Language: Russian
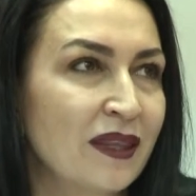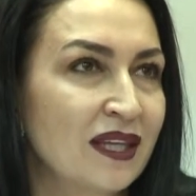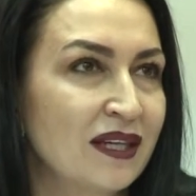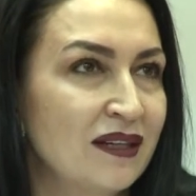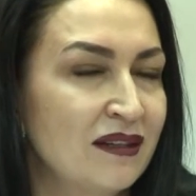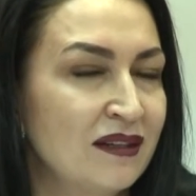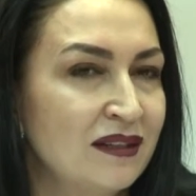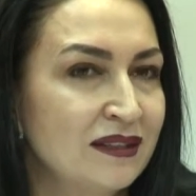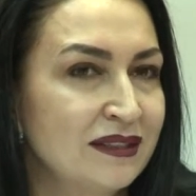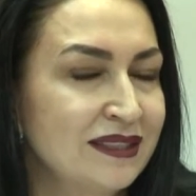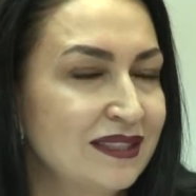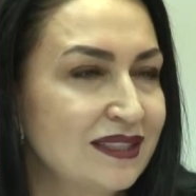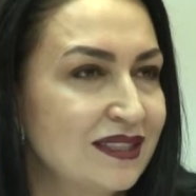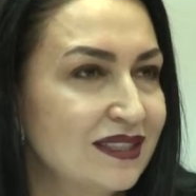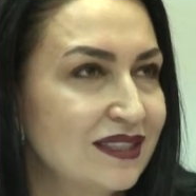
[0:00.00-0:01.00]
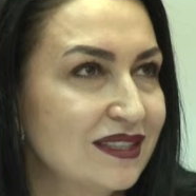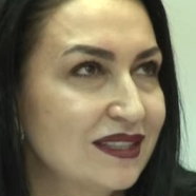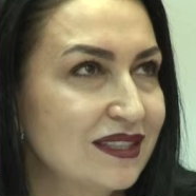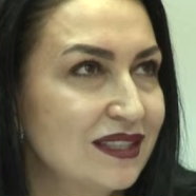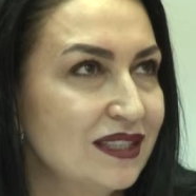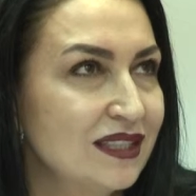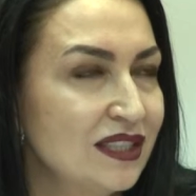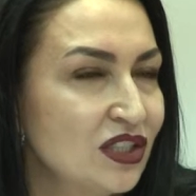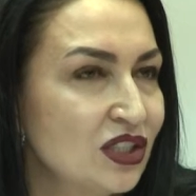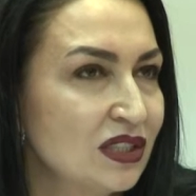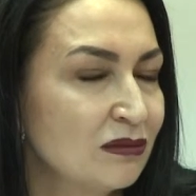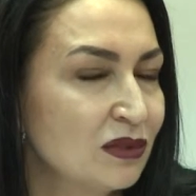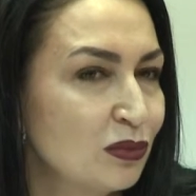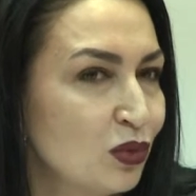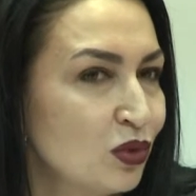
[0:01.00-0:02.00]
Э,
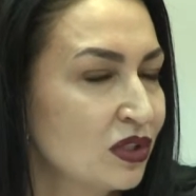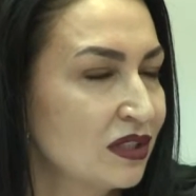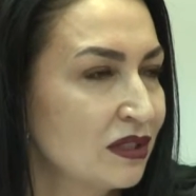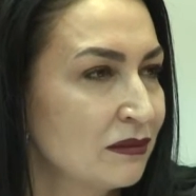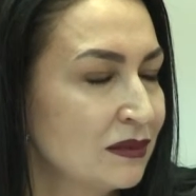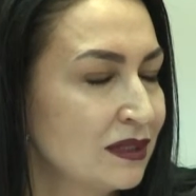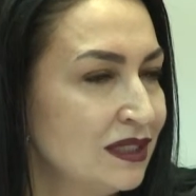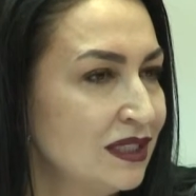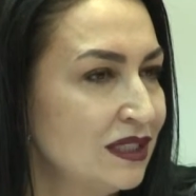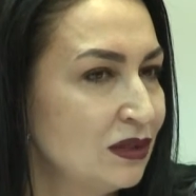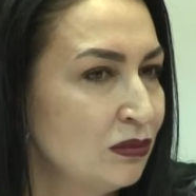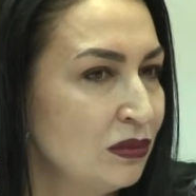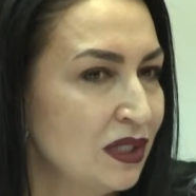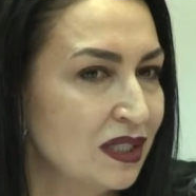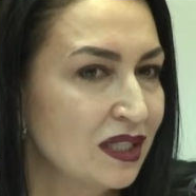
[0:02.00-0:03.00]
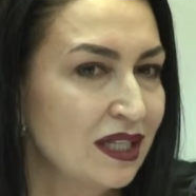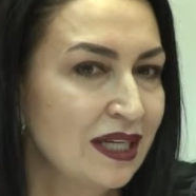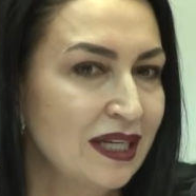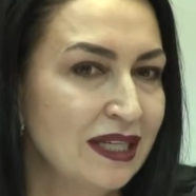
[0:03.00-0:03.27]
лыжным спортом детьми.